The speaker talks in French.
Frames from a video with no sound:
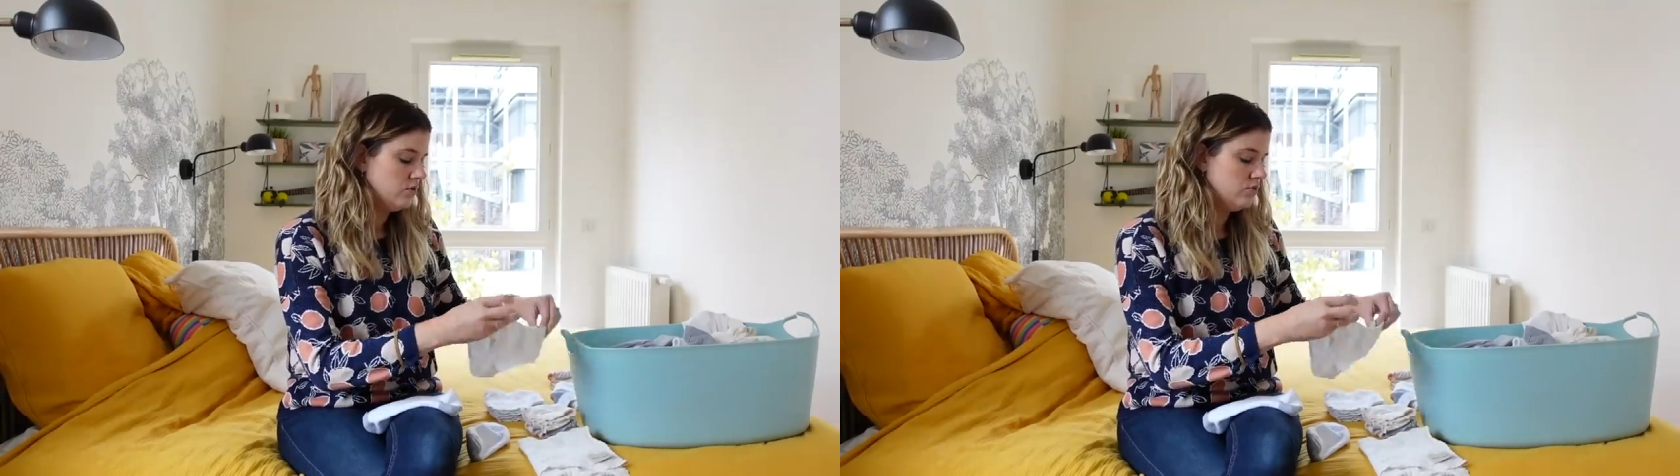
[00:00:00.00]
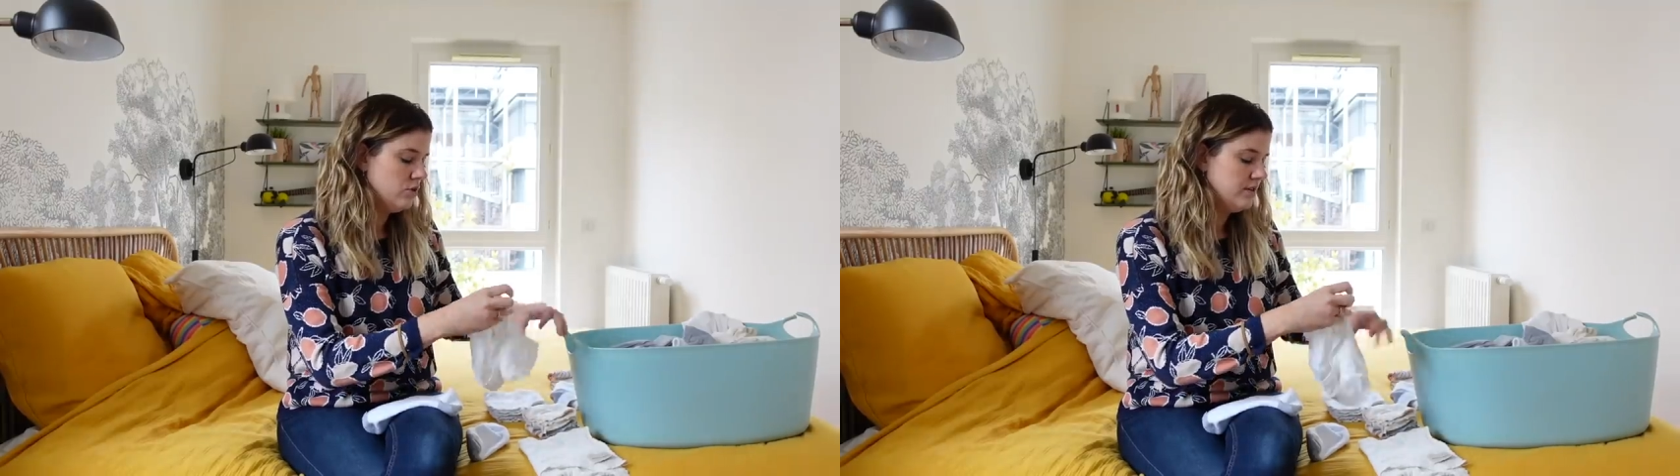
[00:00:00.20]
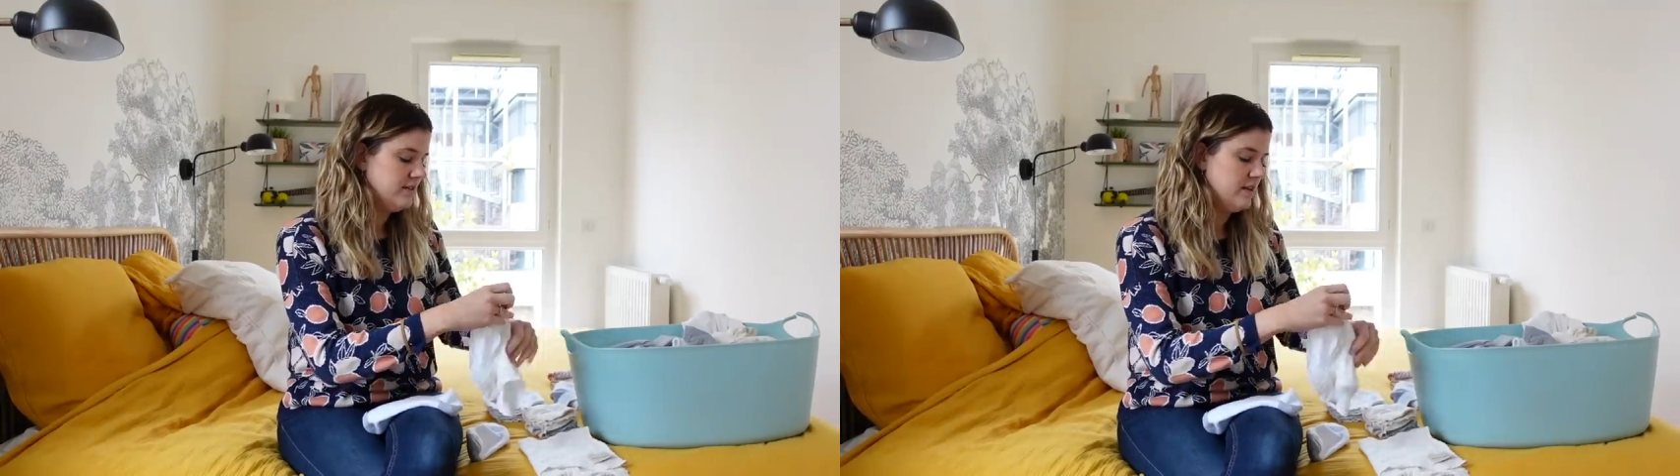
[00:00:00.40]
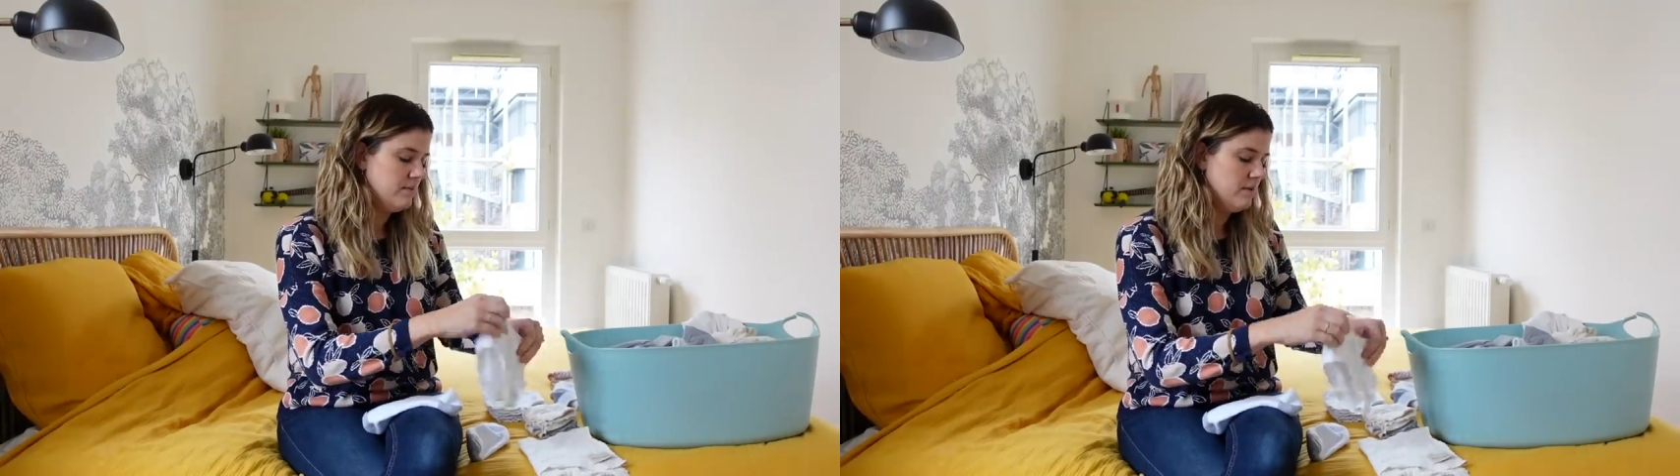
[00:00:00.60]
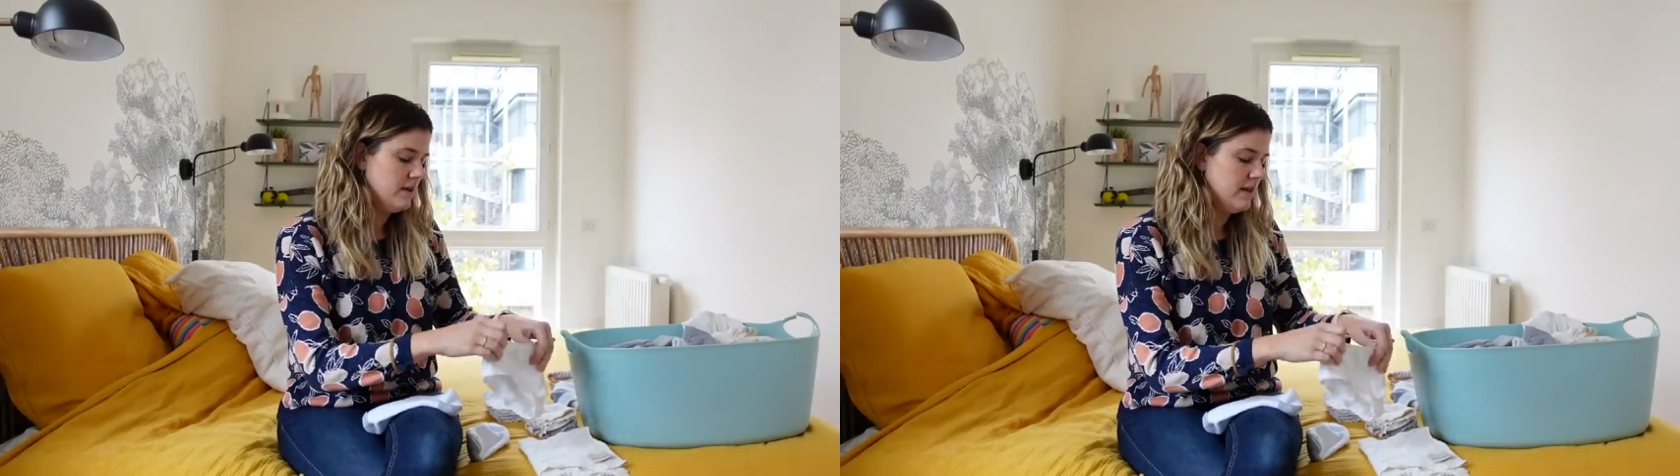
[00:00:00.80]
où le
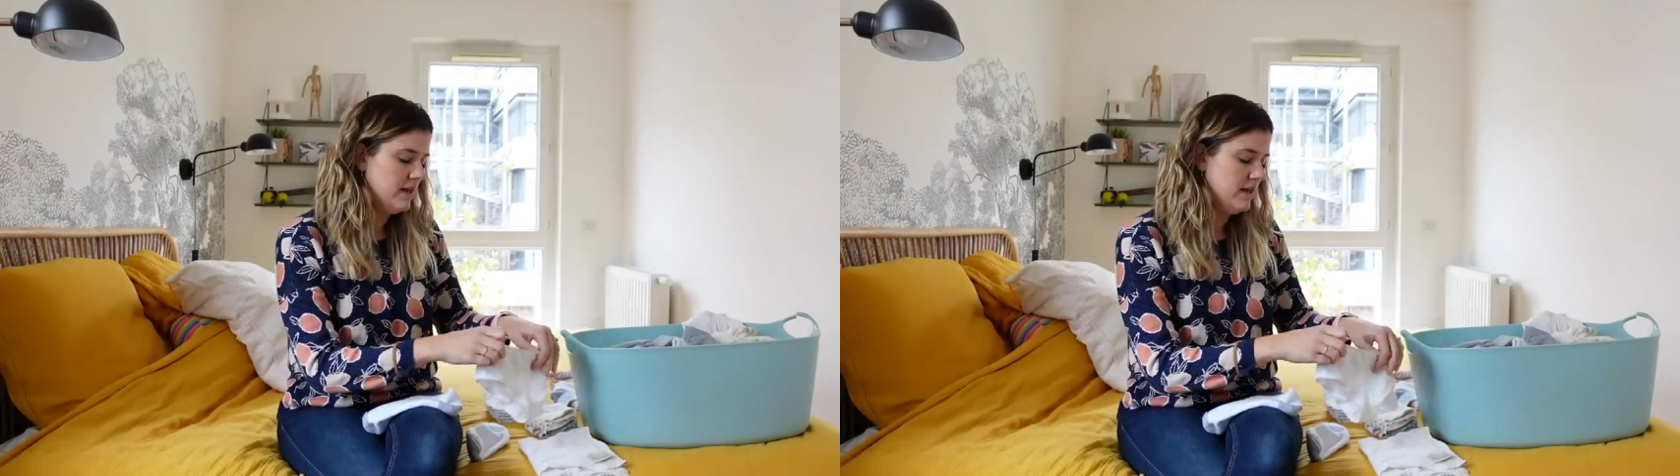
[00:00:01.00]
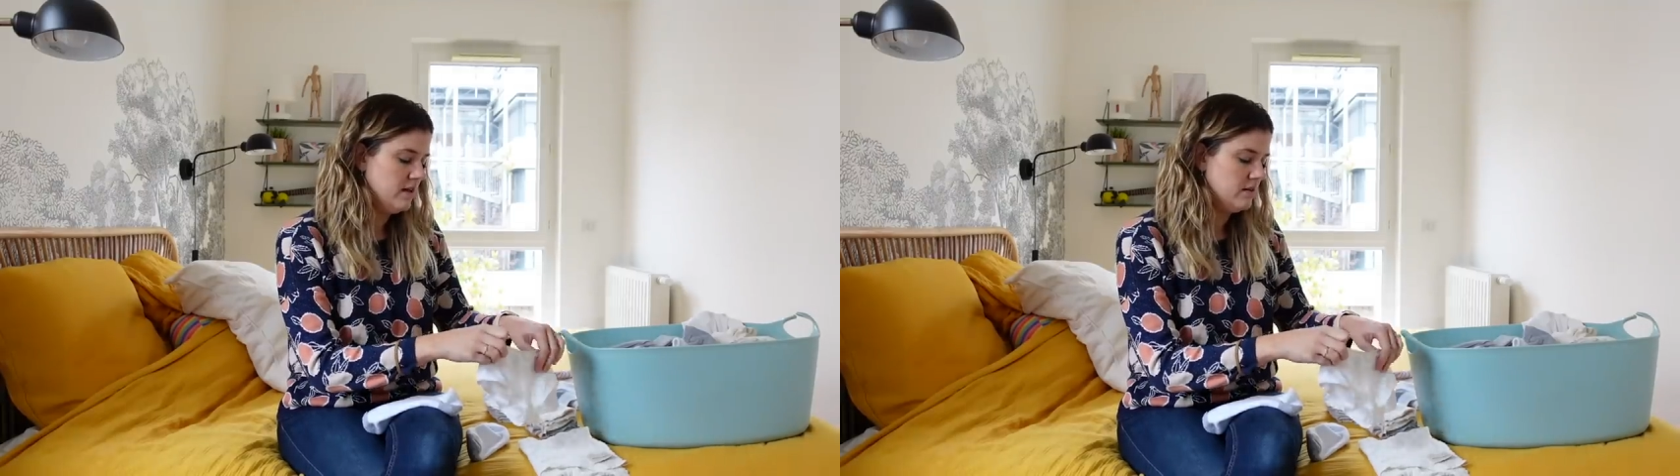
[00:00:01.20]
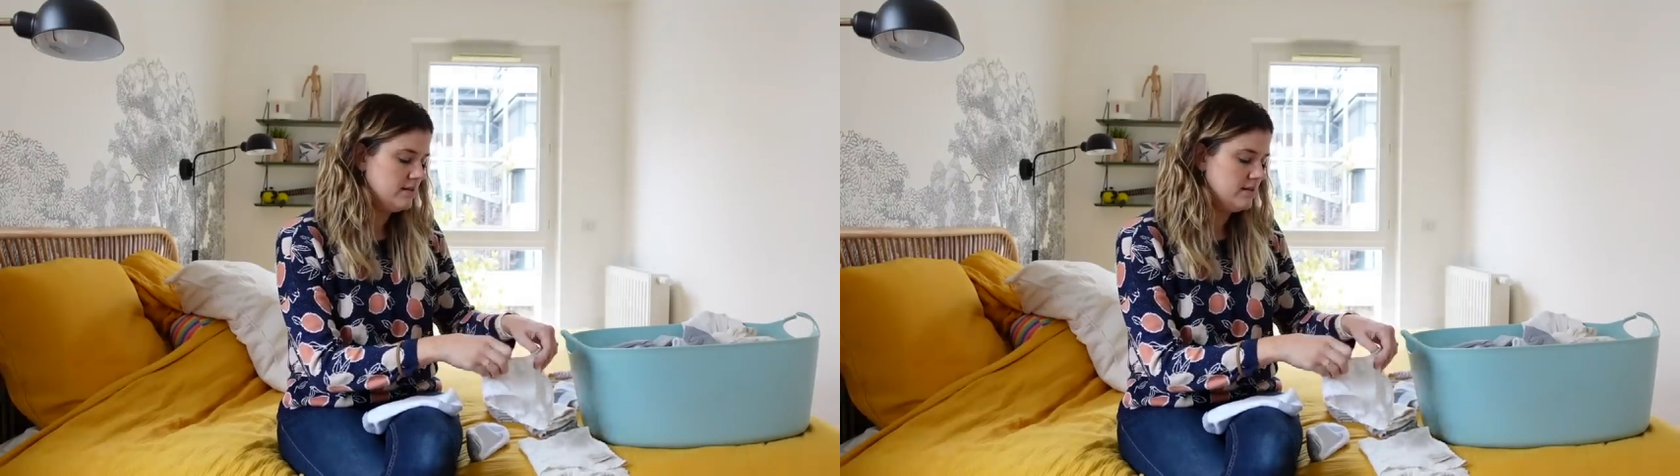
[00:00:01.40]
thème est